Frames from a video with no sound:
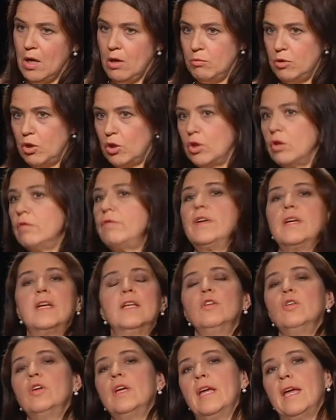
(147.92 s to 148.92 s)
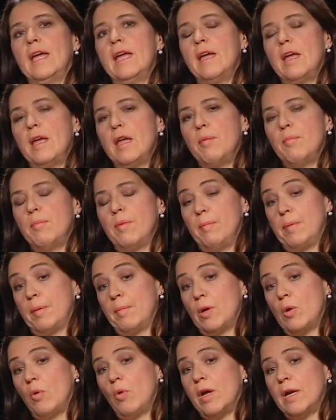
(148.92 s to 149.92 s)
Yo creo, Fernando, que eh, en
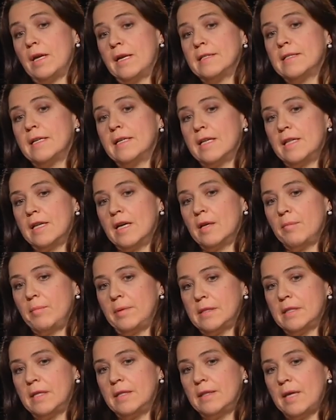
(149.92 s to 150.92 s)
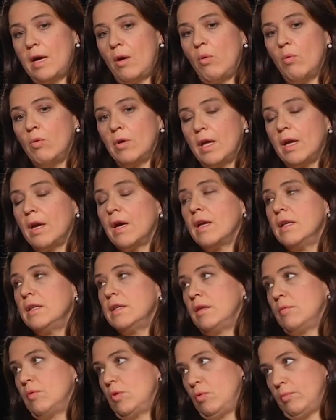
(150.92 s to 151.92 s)
primer lugar la sanidad representa un
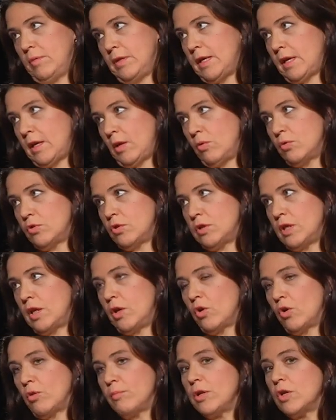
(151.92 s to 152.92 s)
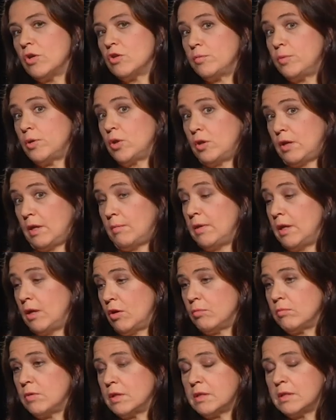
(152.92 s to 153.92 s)
ingente volumen de recursos económicos, pero también,
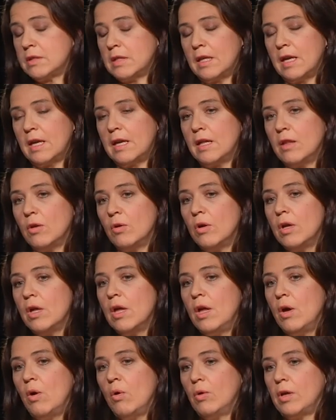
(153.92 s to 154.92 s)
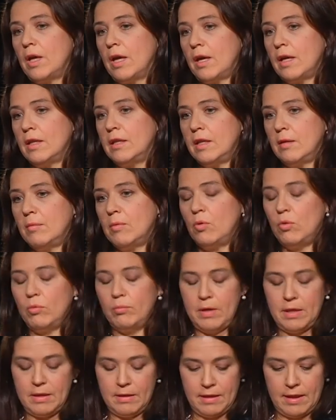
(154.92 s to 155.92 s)
como has señalado, un ingente
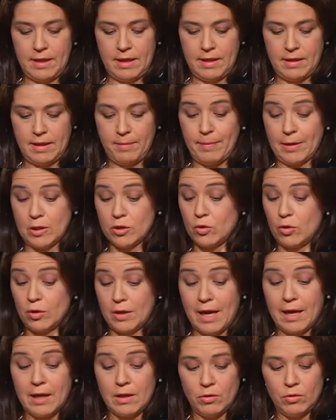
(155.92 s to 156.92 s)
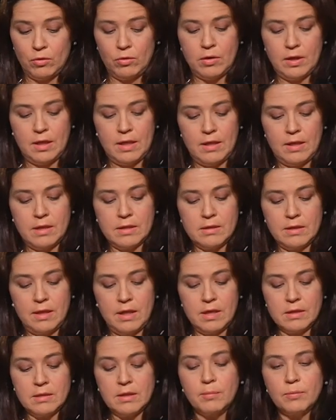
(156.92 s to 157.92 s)
volumen de, personal. ¿no? Y
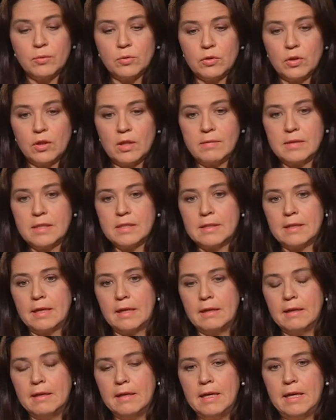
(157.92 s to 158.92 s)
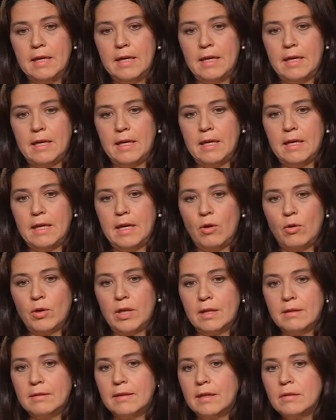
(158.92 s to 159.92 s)
desde este punto de vista y
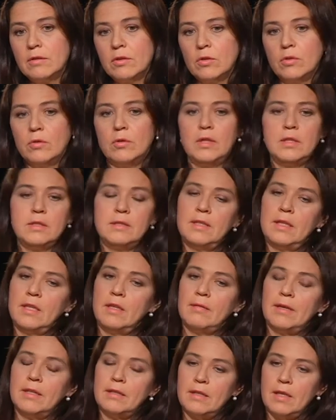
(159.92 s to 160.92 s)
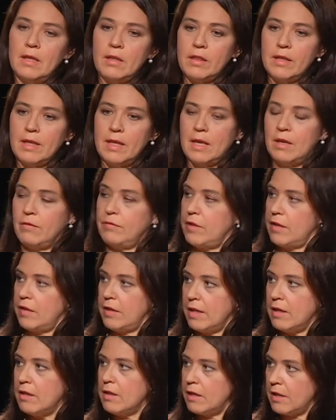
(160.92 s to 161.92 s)
orientando este debate hacia la
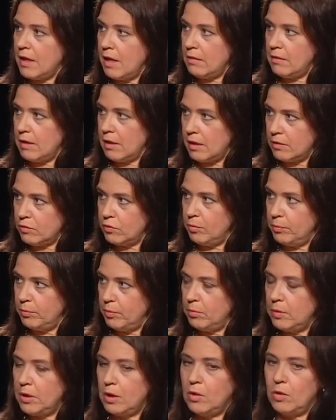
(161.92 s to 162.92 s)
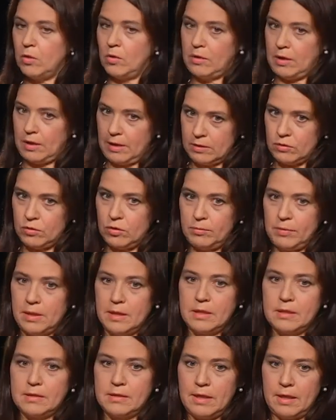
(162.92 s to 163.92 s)
eficiencia del gasto público, del gasto en
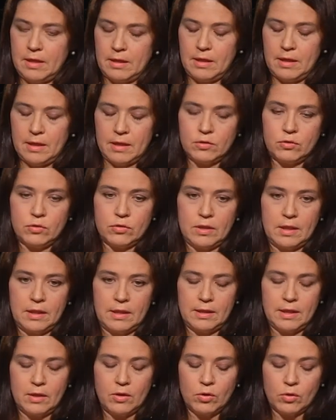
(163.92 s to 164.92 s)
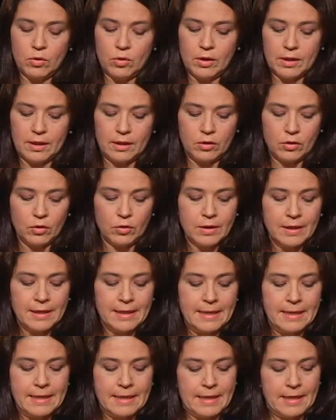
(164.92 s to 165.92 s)
bienestar y del gasto sanitario en concreto,
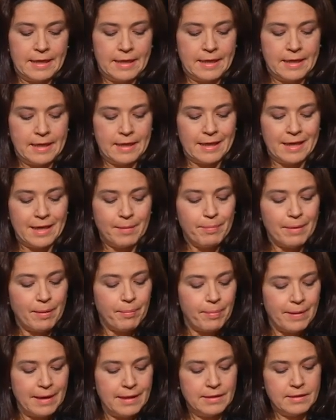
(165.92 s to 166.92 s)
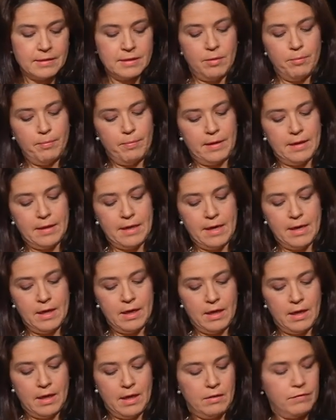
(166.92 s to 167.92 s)
eh, ¿qué papel desempeña
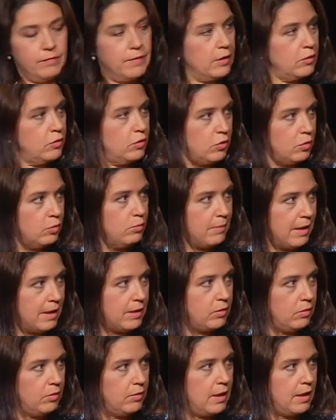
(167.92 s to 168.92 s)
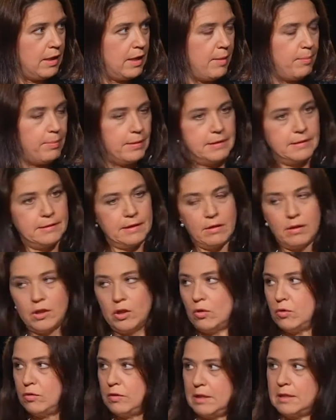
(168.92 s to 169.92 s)
el factor humano en la
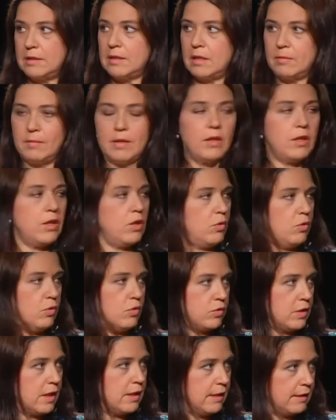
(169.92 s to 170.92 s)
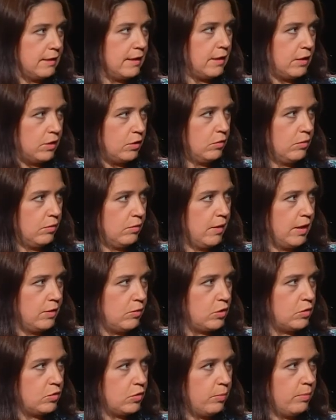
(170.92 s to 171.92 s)
prestación del servicio sanitario en
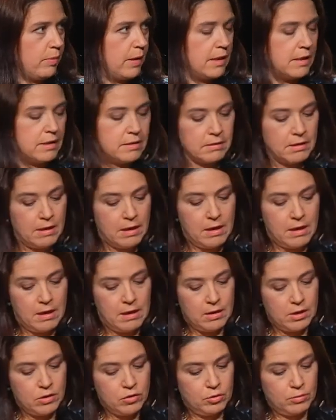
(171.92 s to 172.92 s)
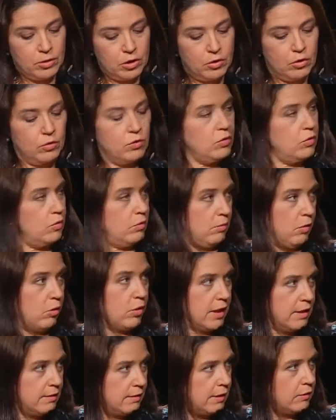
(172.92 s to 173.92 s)
nuestro país y, sobre todo,
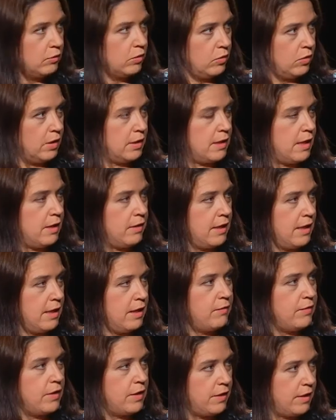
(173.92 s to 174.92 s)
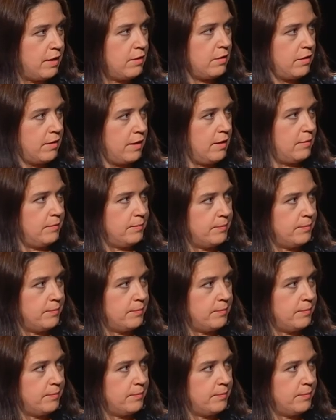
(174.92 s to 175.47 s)
orientándolo hacia la eficiencia?